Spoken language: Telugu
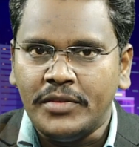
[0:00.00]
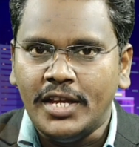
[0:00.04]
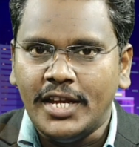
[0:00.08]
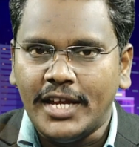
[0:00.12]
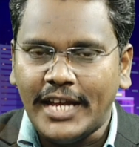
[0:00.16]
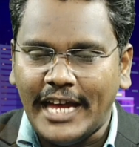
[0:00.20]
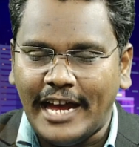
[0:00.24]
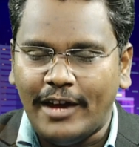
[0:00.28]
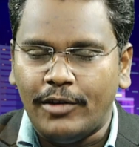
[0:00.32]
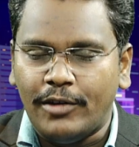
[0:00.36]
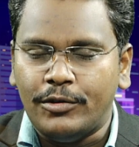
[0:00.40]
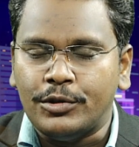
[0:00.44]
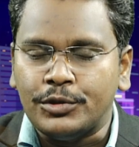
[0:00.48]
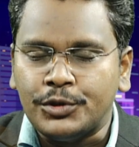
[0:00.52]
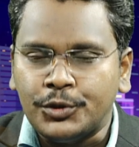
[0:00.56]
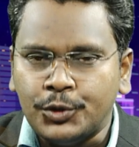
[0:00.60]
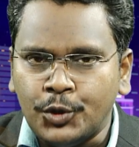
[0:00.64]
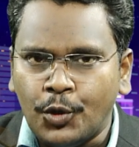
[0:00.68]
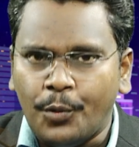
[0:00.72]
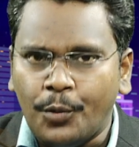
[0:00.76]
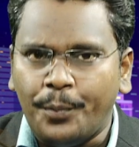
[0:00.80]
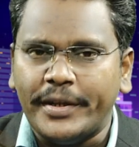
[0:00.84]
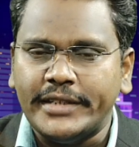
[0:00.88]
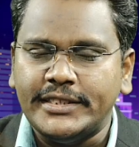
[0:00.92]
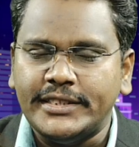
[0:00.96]
కేవలం
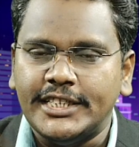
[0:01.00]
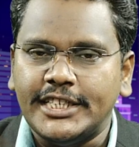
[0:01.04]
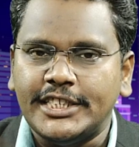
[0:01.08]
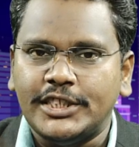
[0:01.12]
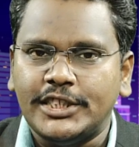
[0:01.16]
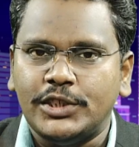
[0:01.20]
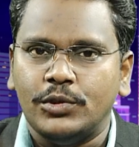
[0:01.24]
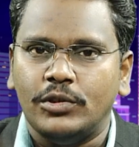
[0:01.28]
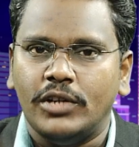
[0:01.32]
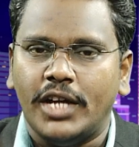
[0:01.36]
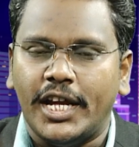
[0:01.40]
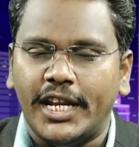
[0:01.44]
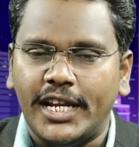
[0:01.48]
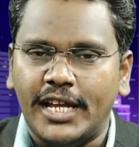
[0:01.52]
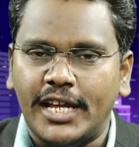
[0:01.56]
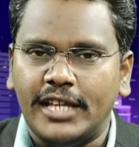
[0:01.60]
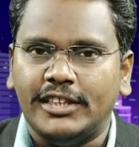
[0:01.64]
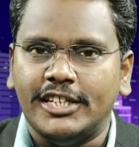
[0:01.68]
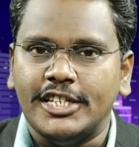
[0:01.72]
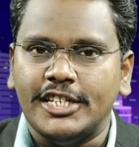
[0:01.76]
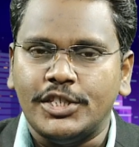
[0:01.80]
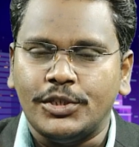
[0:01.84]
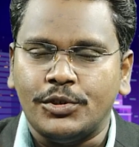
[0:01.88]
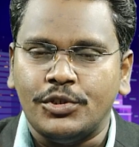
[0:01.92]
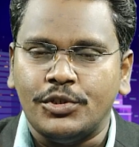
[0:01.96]
సూపర్ సిక్స్ అనేది
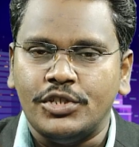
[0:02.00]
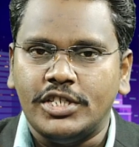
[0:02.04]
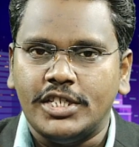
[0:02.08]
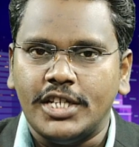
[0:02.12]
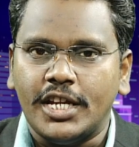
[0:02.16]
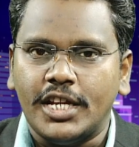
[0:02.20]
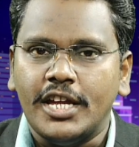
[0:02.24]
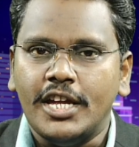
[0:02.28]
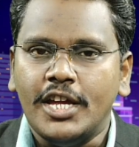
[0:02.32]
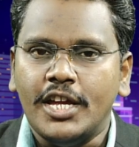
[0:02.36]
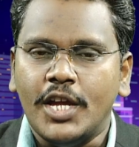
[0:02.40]
తీసుకొచ్చి